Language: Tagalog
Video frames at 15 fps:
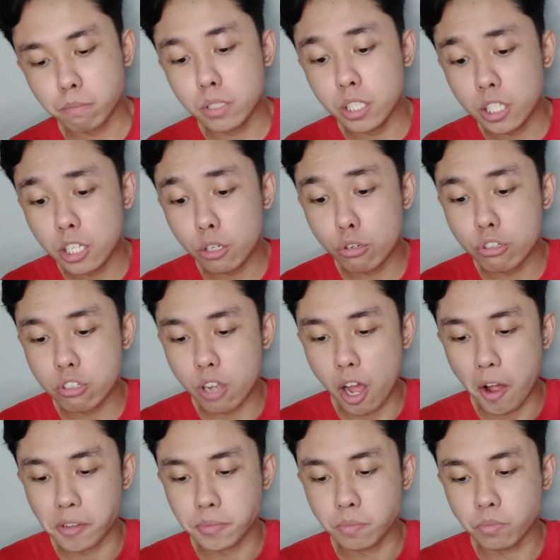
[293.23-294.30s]
Binili ko
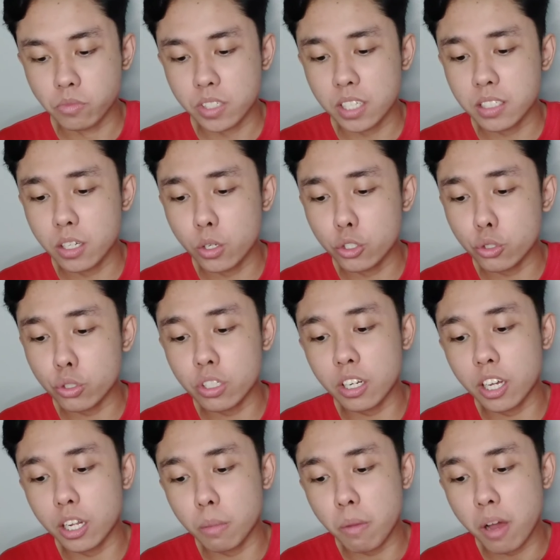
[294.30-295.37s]
siya kasi gusto ko
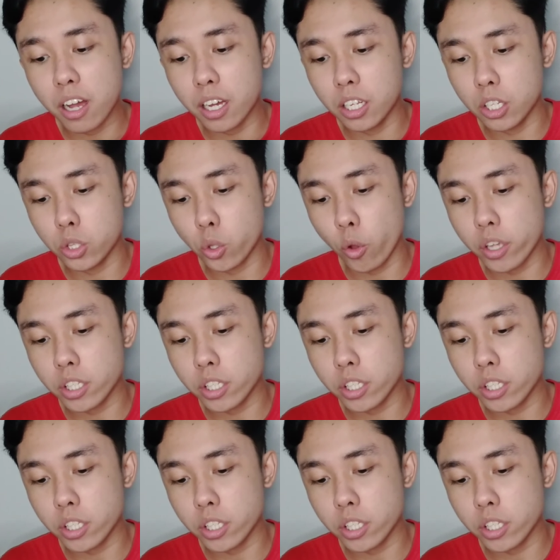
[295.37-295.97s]
talaga ng mga ganito.